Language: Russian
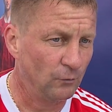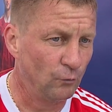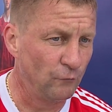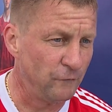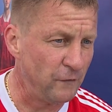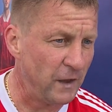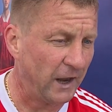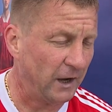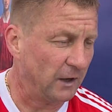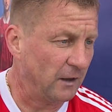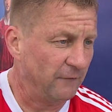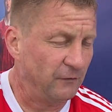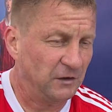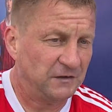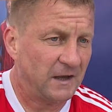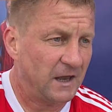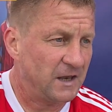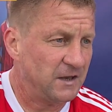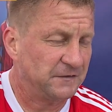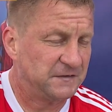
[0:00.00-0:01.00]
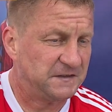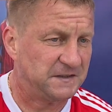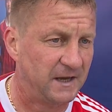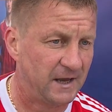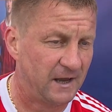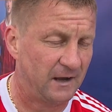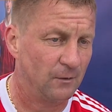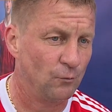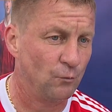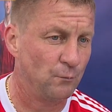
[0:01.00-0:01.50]
уверенно, ведь они
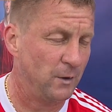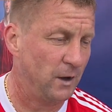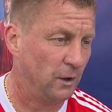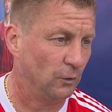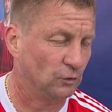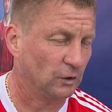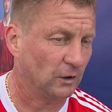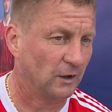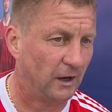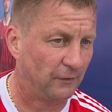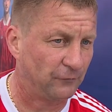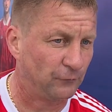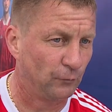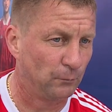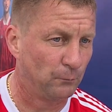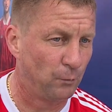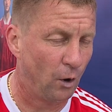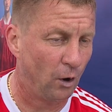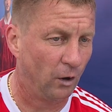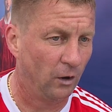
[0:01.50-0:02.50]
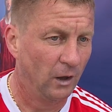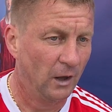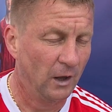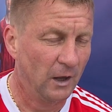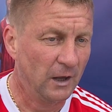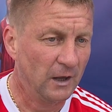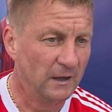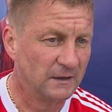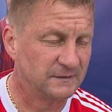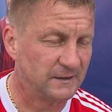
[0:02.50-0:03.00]
все умеют играть в футбол.
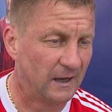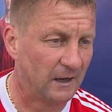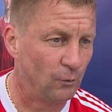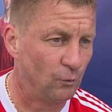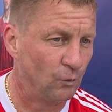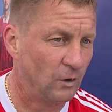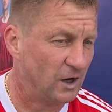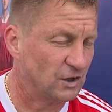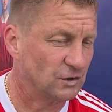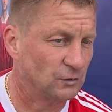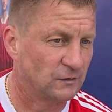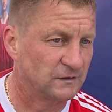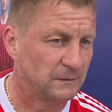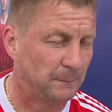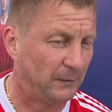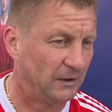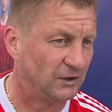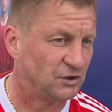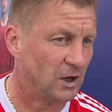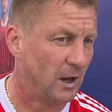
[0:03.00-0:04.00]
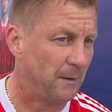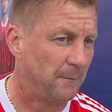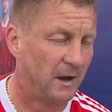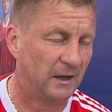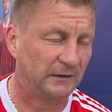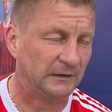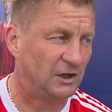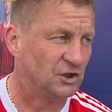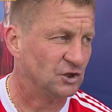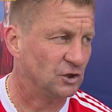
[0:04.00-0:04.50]
За, у каждого за плечами
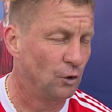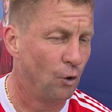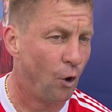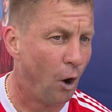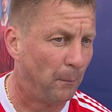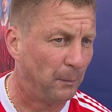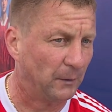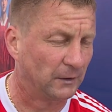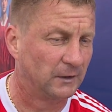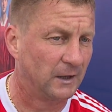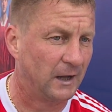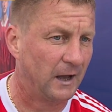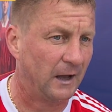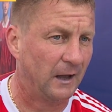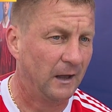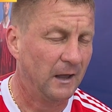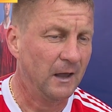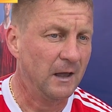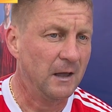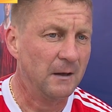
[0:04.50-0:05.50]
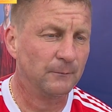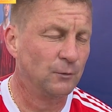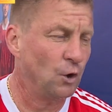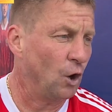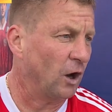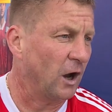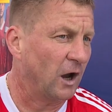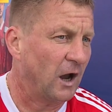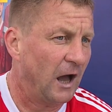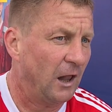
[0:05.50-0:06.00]
отличный опыт, да.
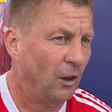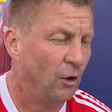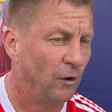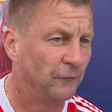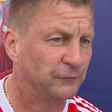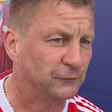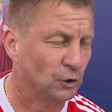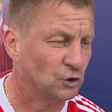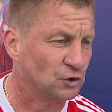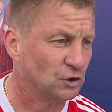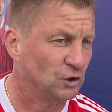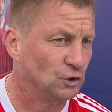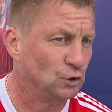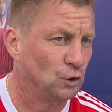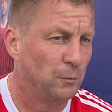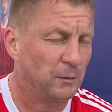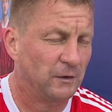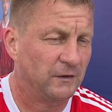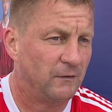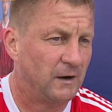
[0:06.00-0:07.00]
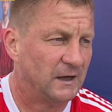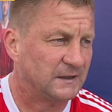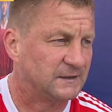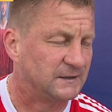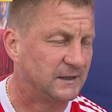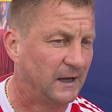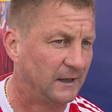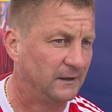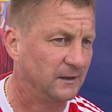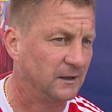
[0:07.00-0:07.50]
Много голов, тот же Дзюба
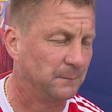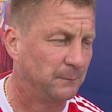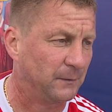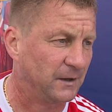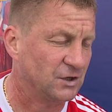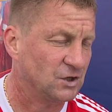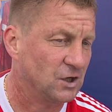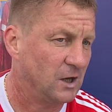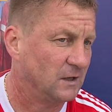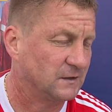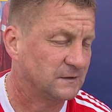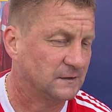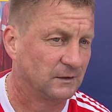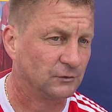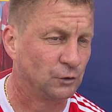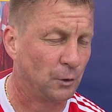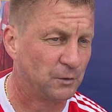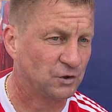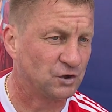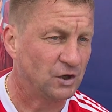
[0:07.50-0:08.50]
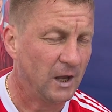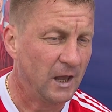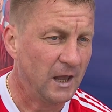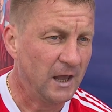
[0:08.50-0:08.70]
21, пожалуйста. То бишь